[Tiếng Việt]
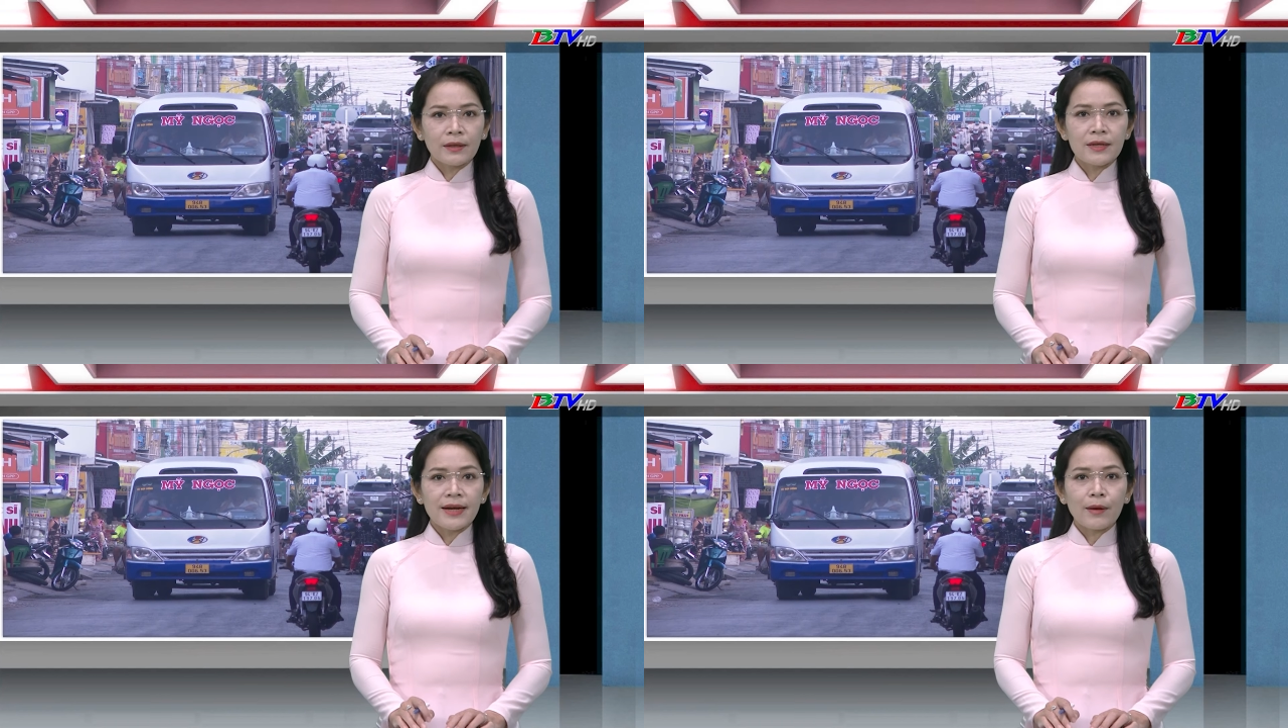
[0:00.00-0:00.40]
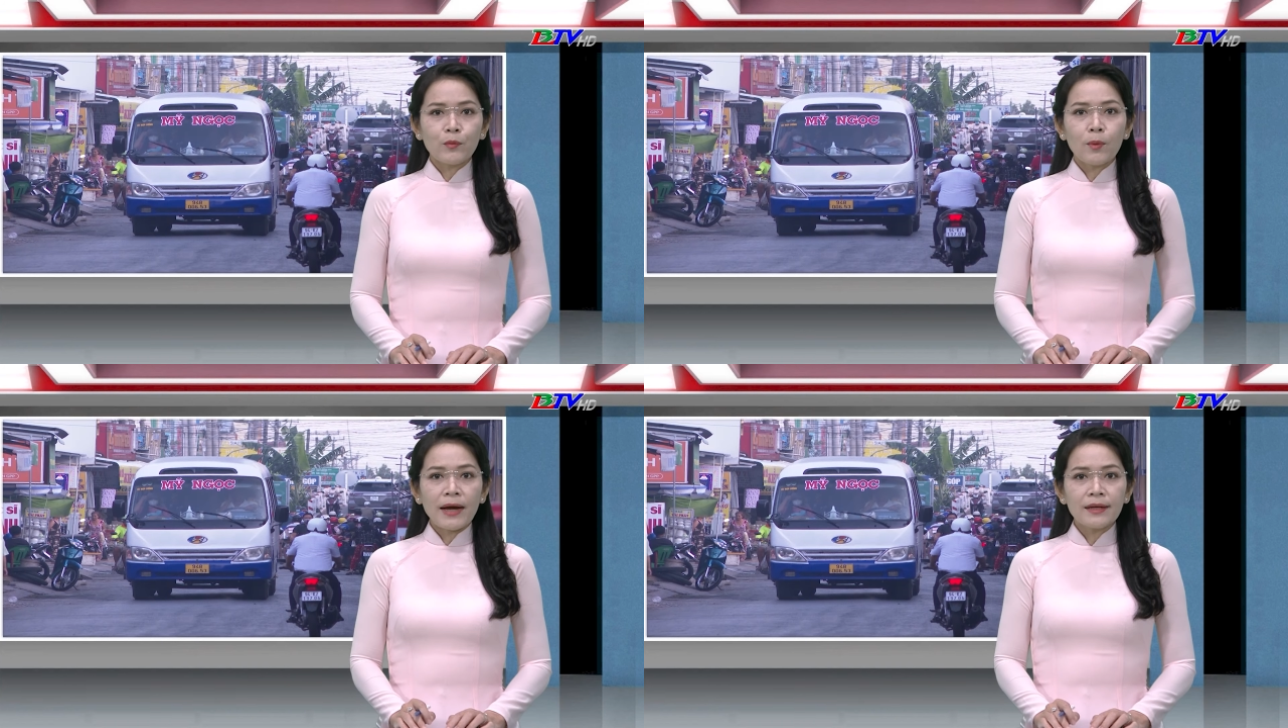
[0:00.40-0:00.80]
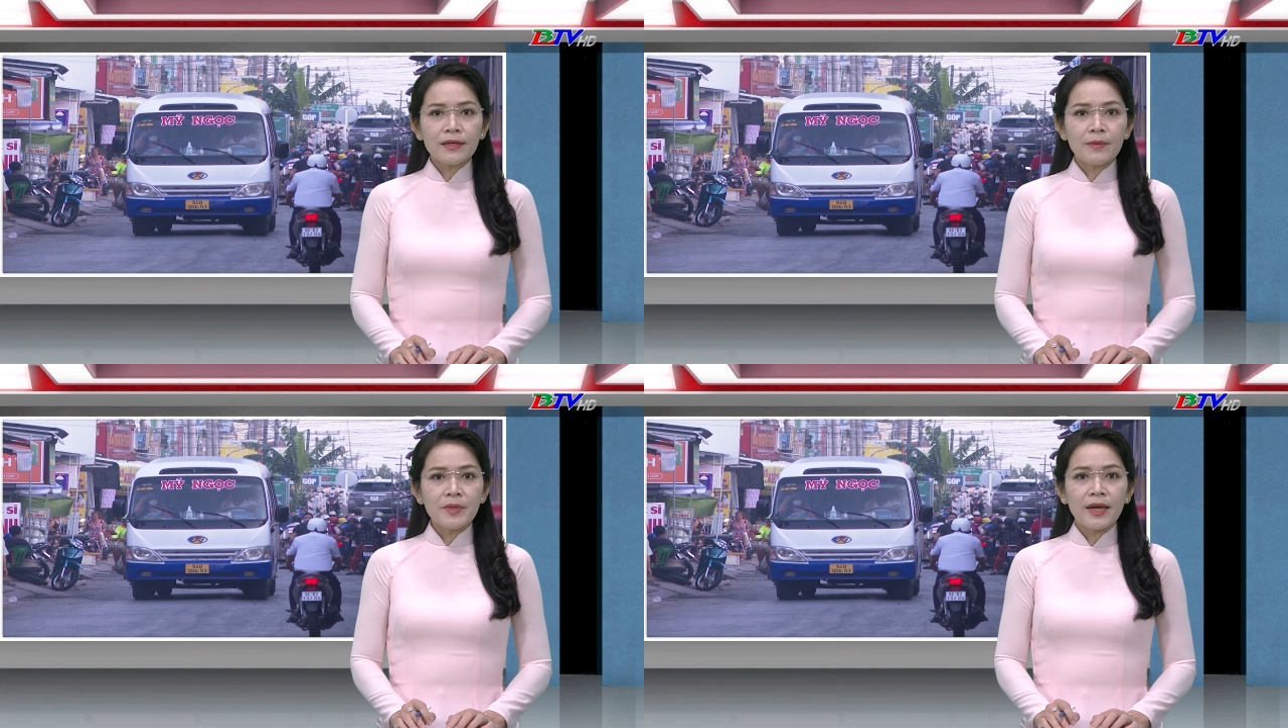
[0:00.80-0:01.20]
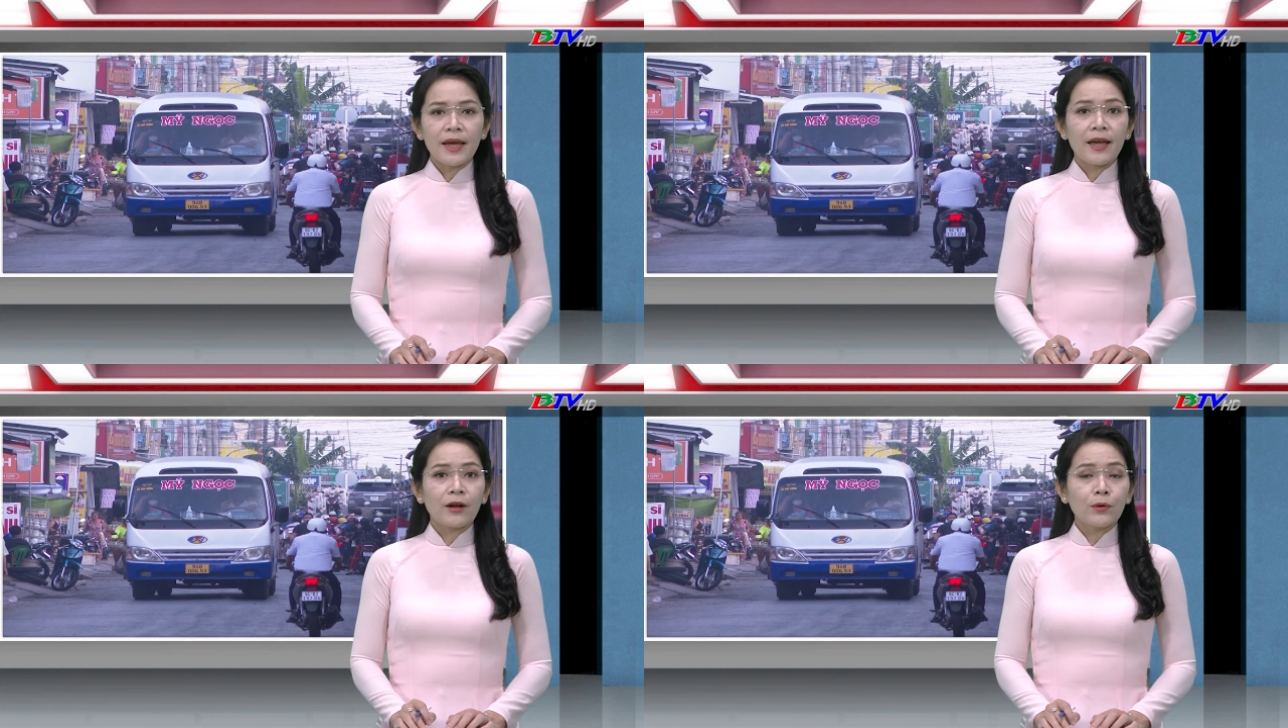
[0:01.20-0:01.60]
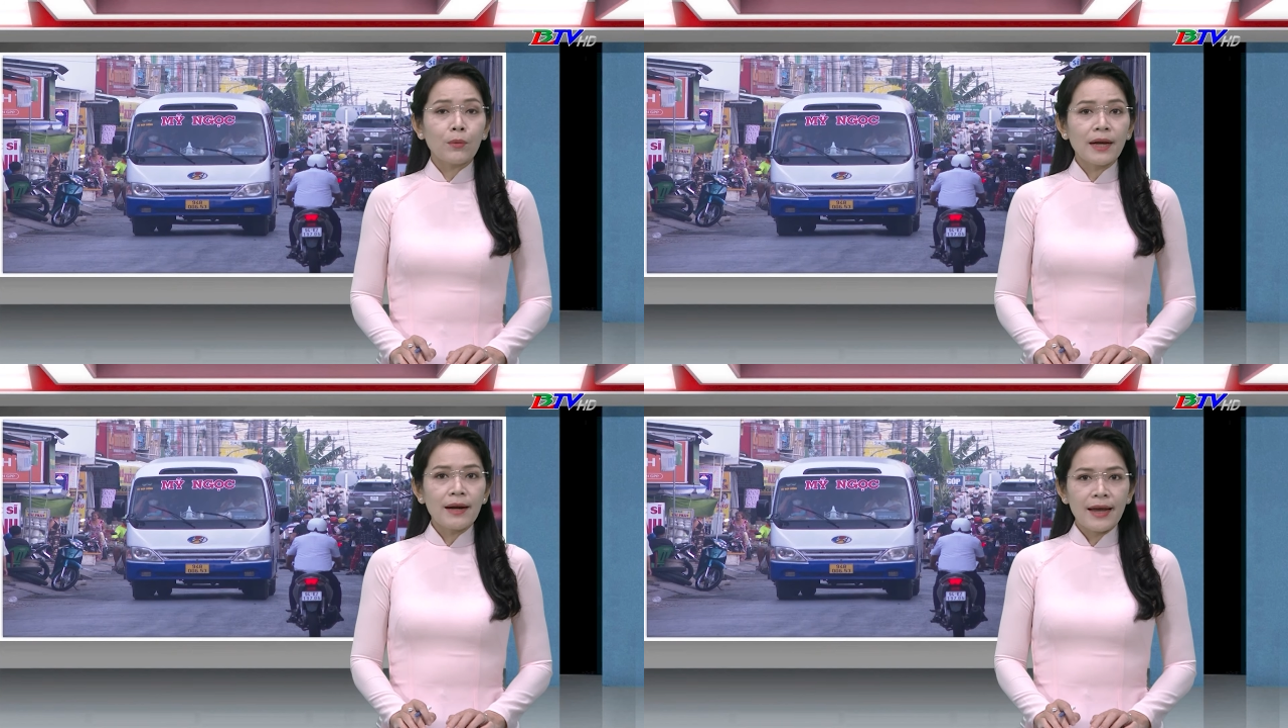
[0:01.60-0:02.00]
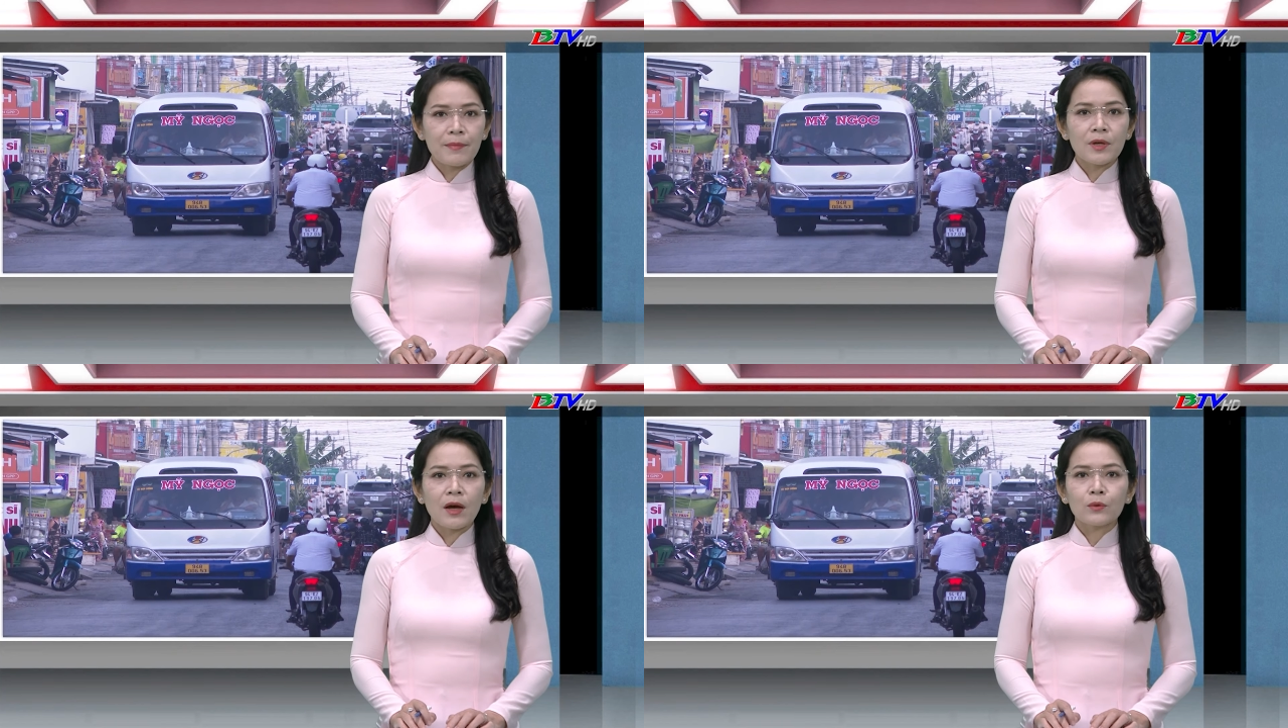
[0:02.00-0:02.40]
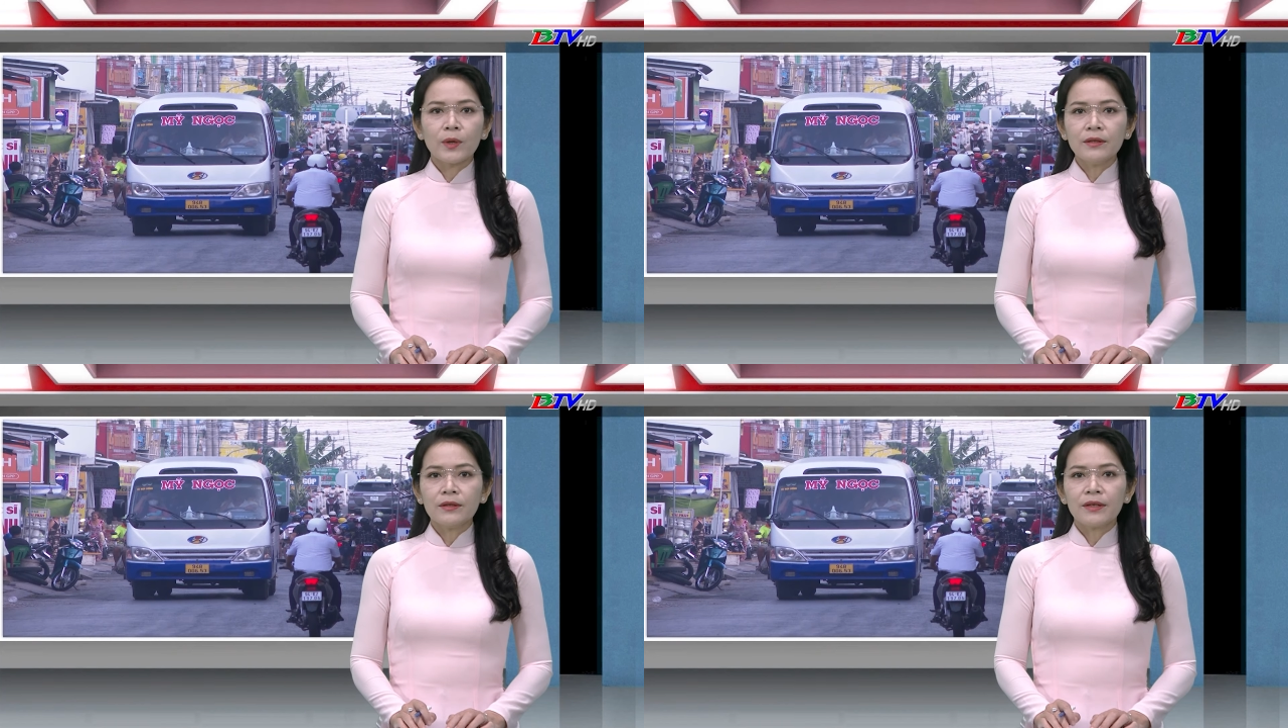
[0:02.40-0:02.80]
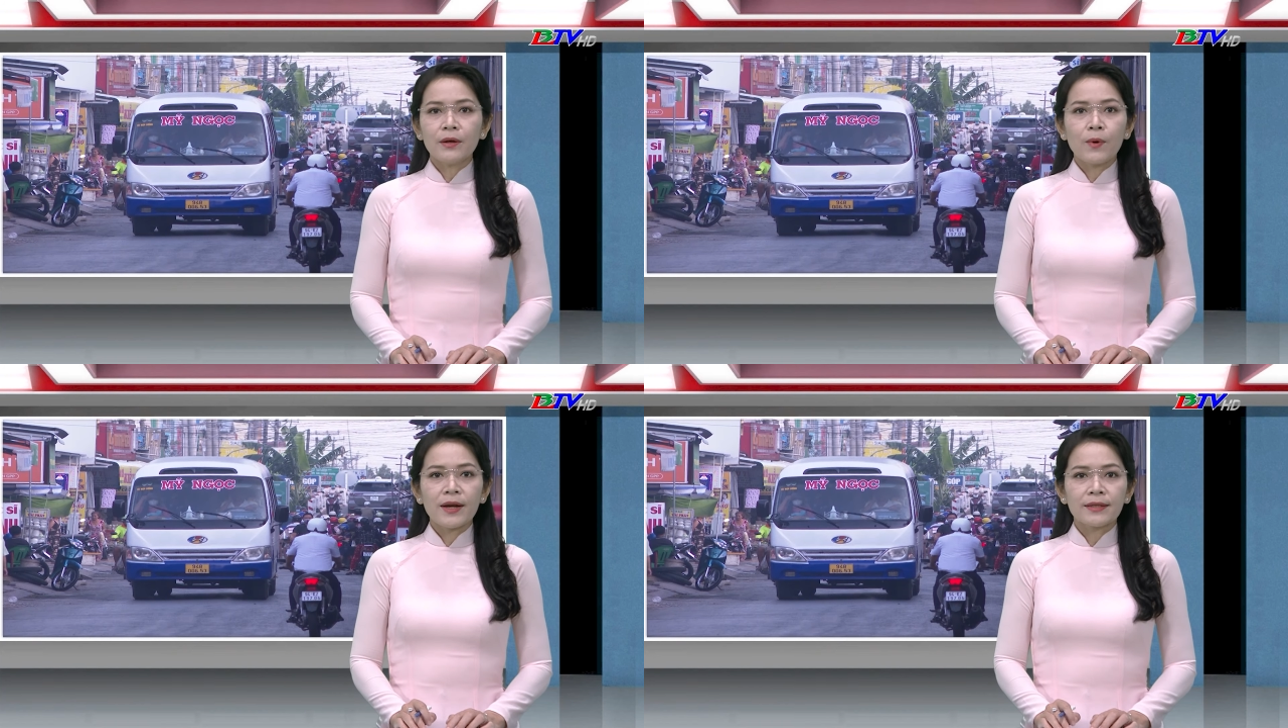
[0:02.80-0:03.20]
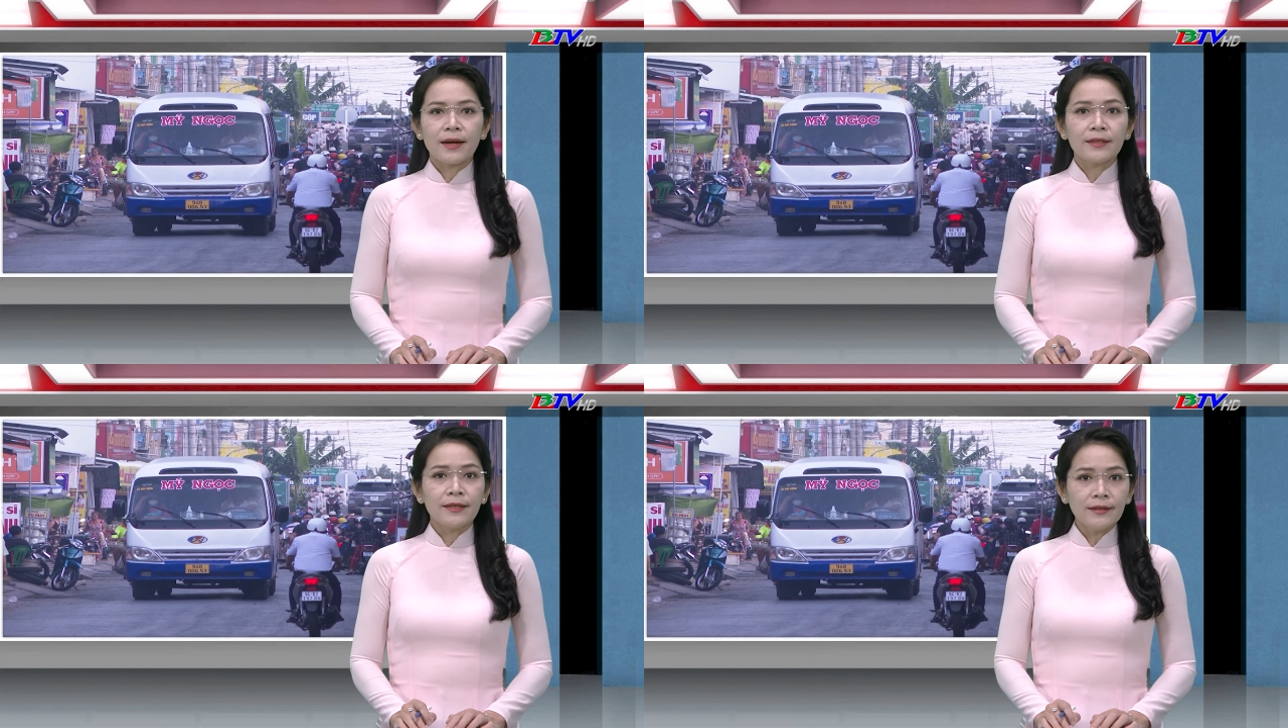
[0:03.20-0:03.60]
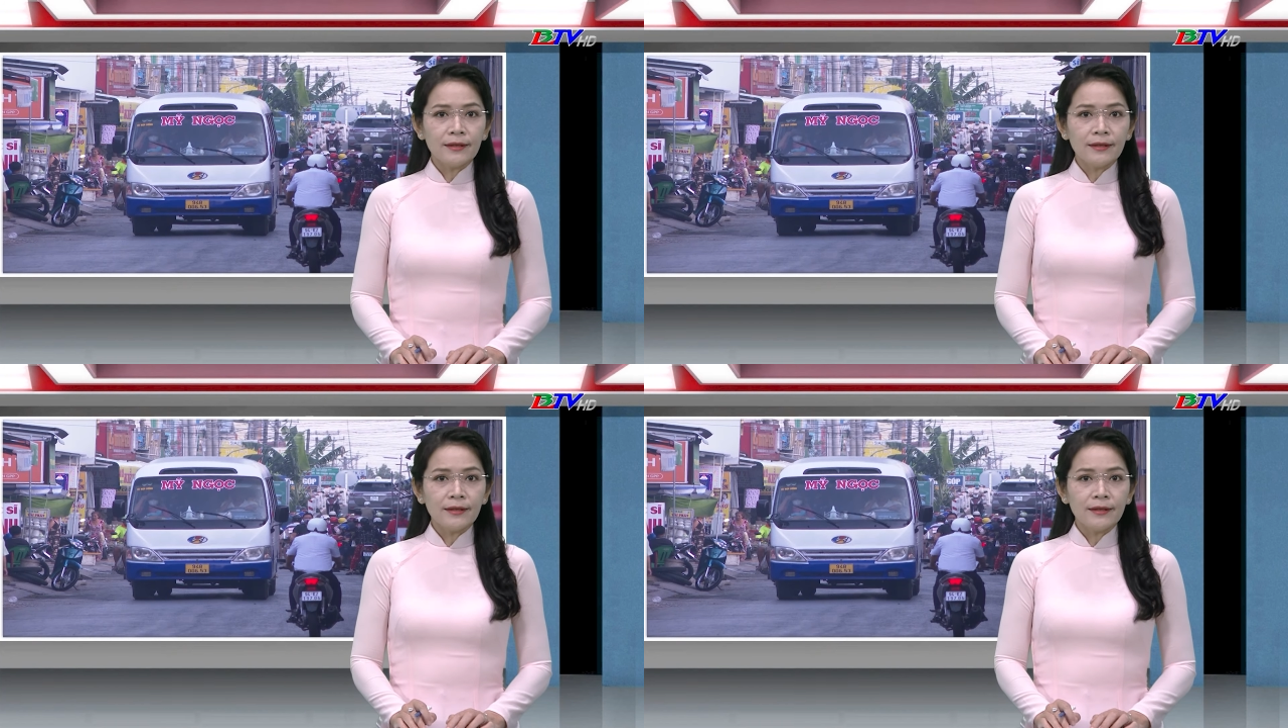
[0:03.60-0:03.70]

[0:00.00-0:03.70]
tình trạng mua bán lớn chiếm vỉa hè cũng đã làm cho tuyến đường đi qua chợ Vĩnh